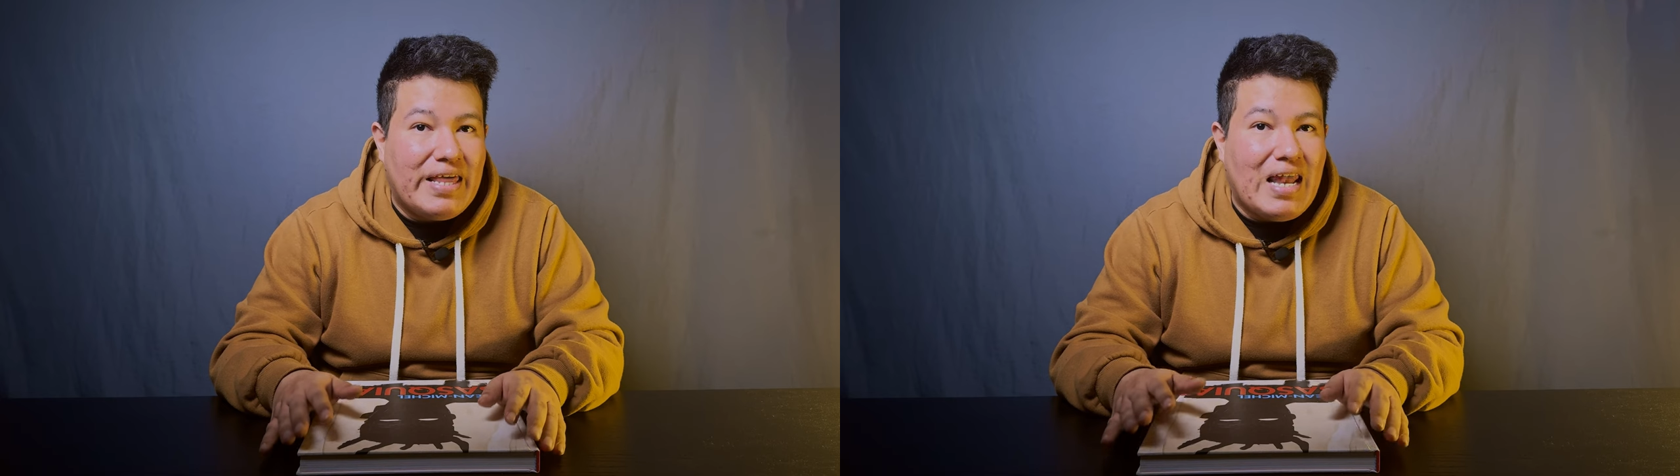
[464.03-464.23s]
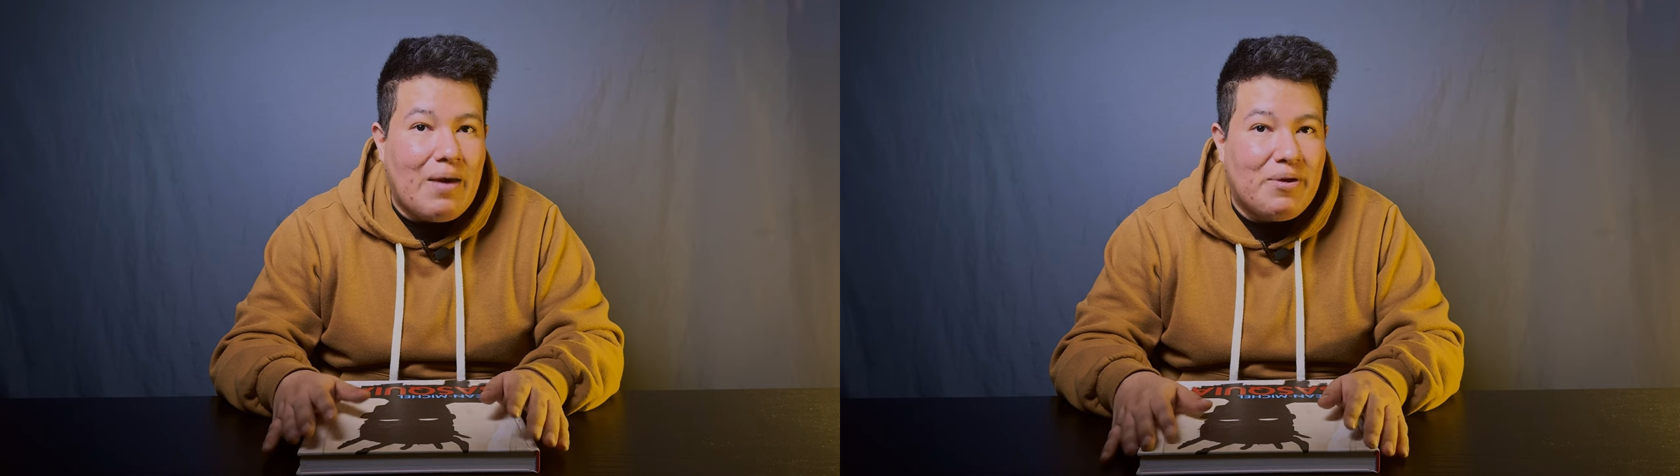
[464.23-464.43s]

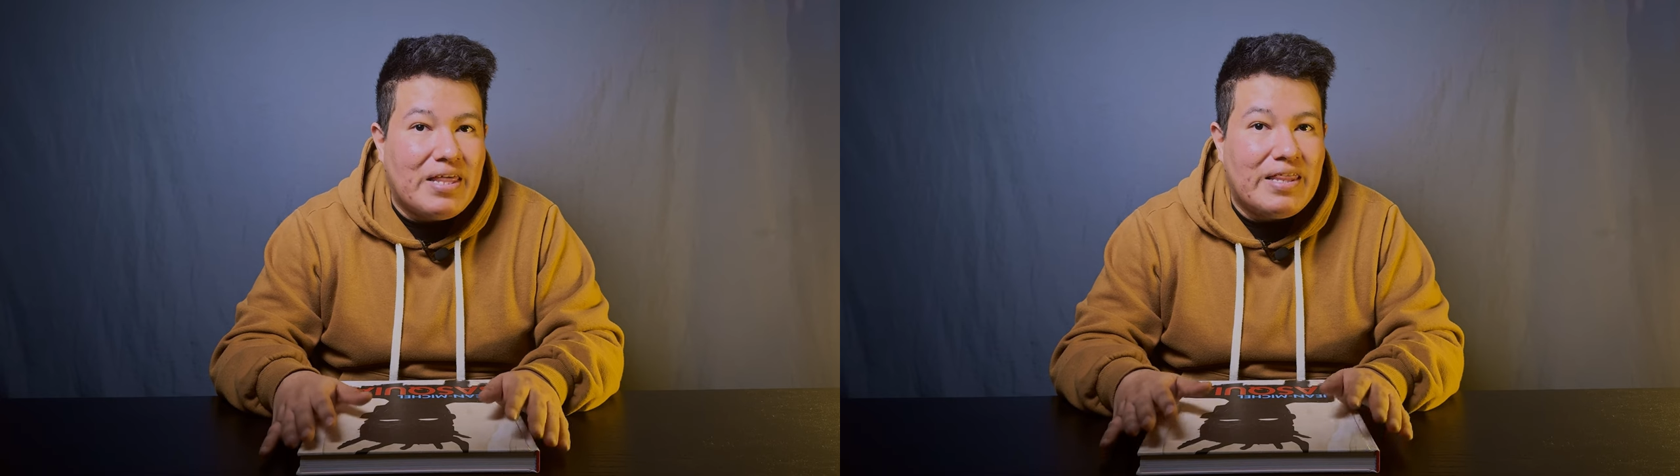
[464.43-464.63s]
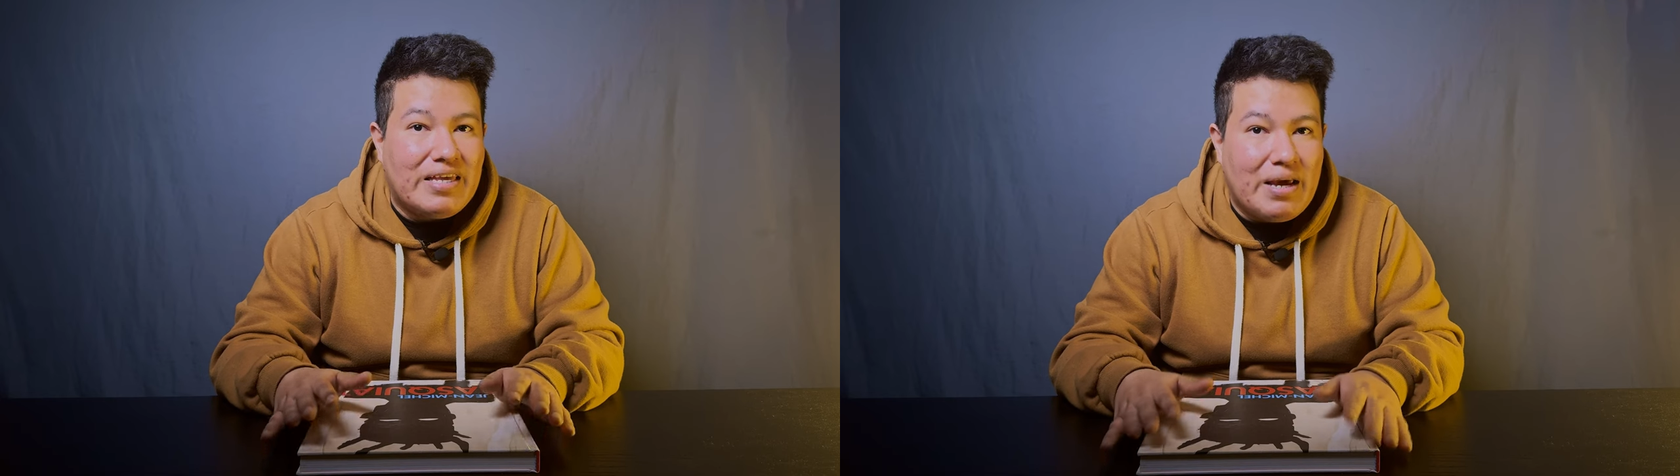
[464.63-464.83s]
de la
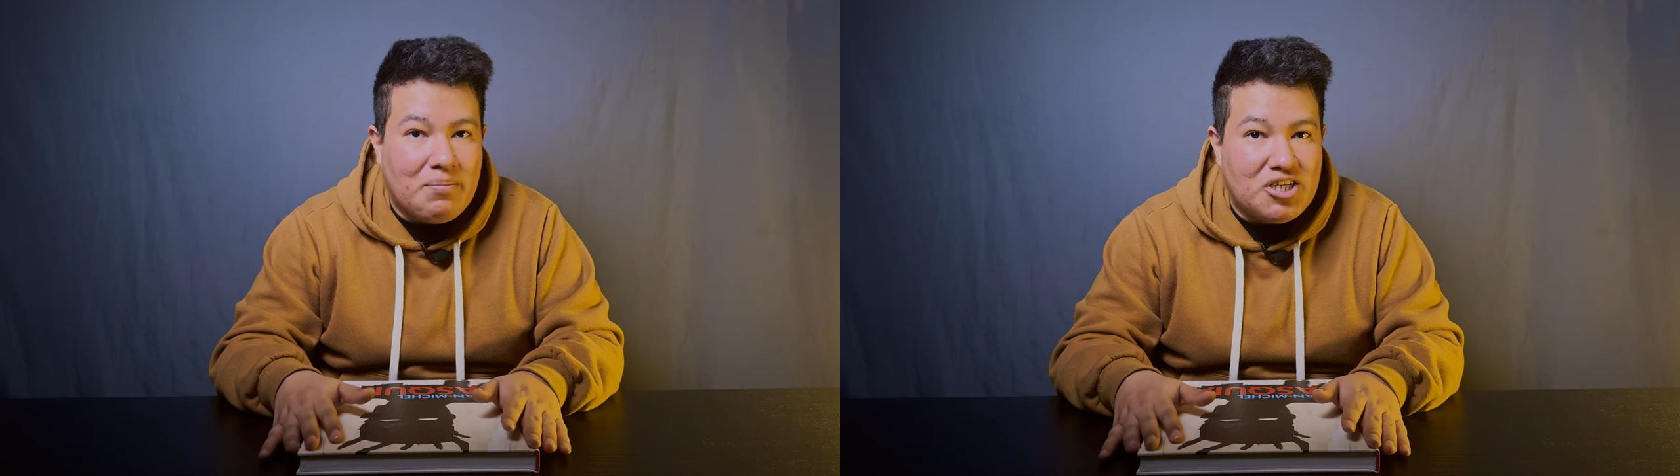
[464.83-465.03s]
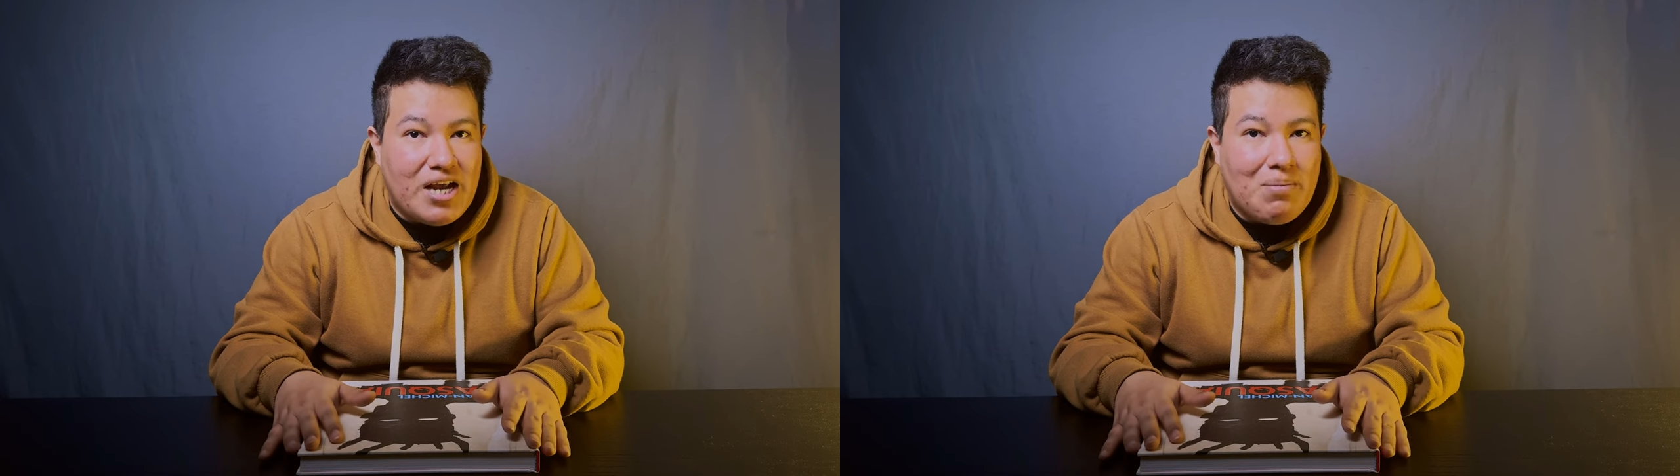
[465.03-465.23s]
vida de Jean-Michel